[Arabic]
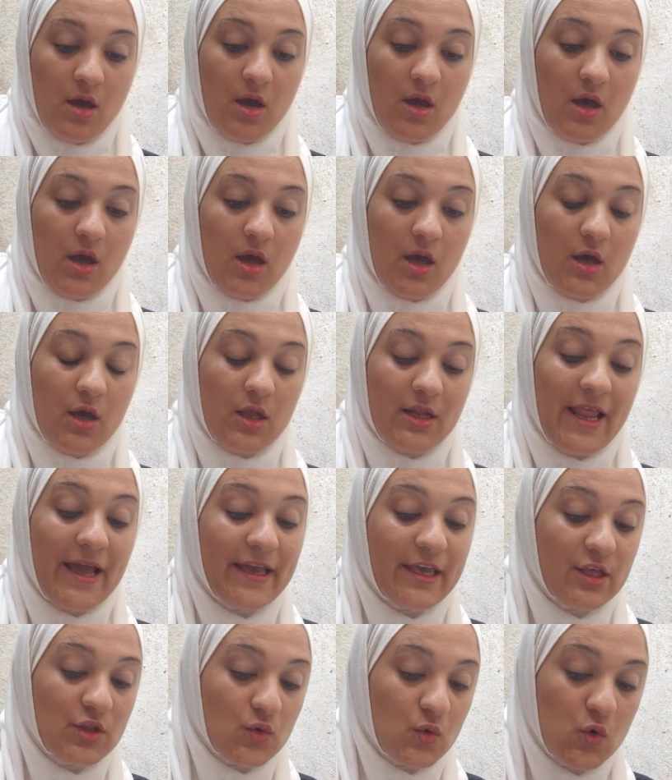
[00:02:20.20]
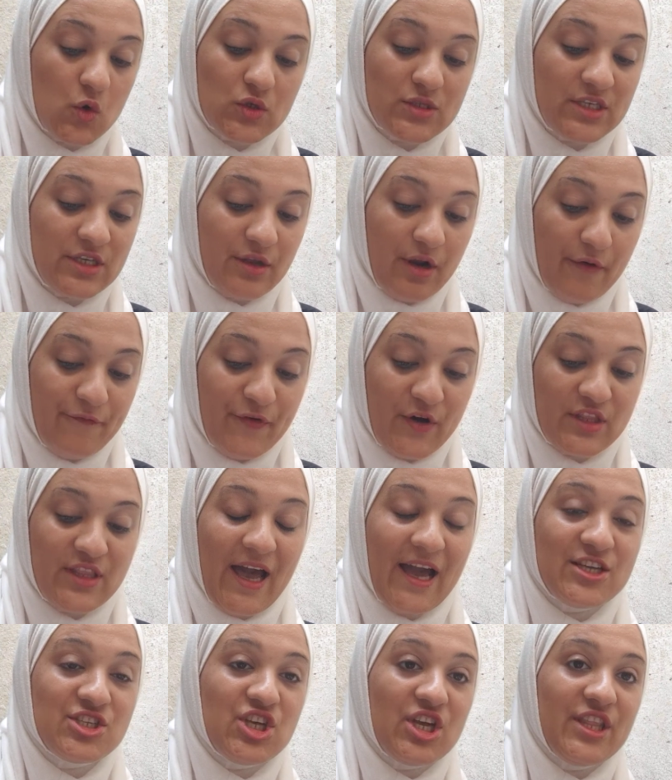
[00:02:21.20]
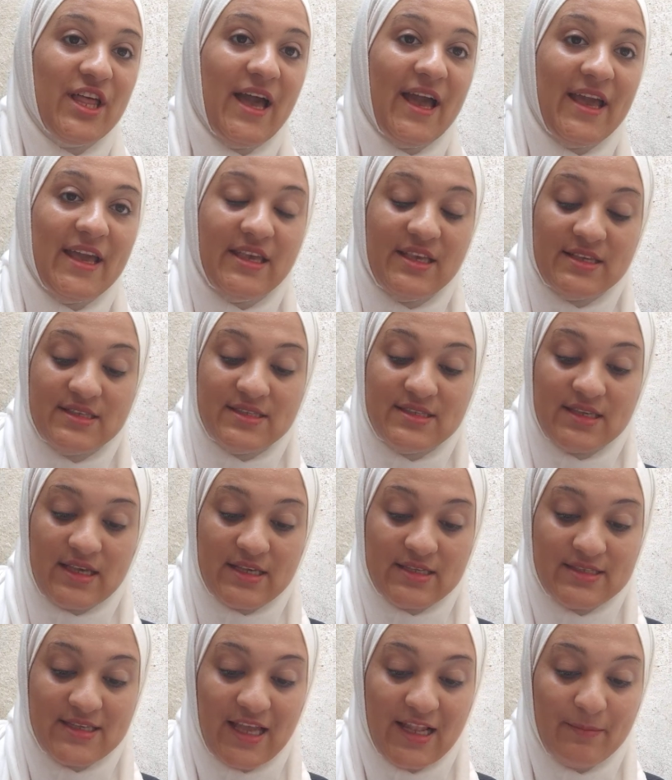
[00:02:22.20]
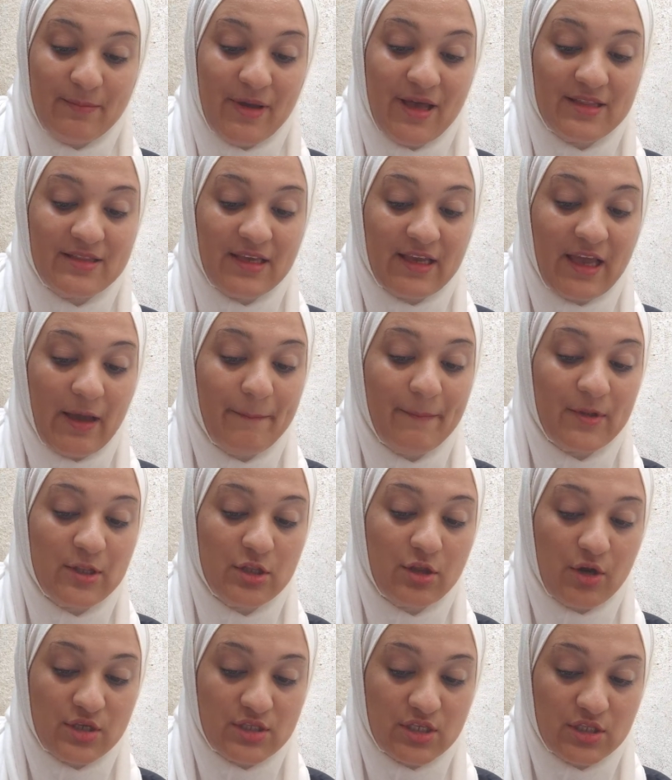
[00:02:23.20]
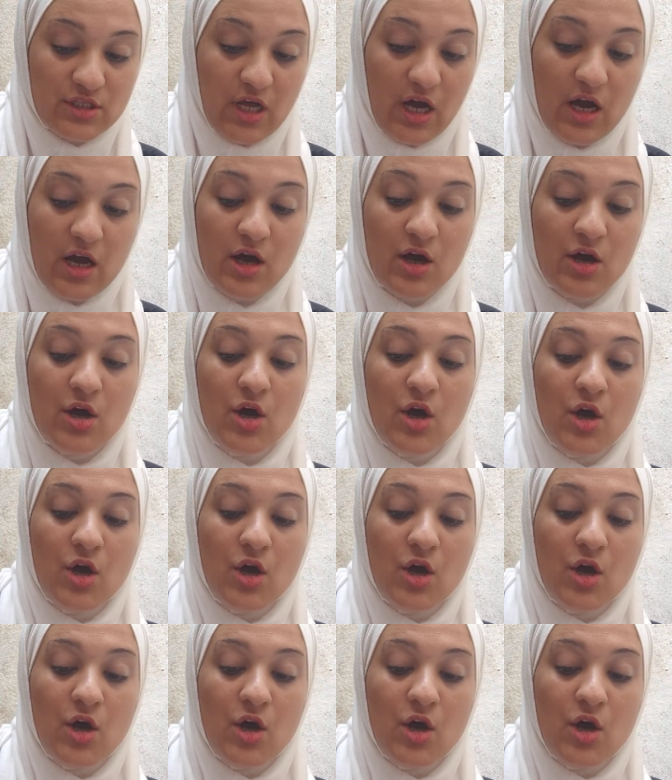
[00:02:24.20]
آه، لكن جوزي رفض عشان عايز سلمى تكمل دراستها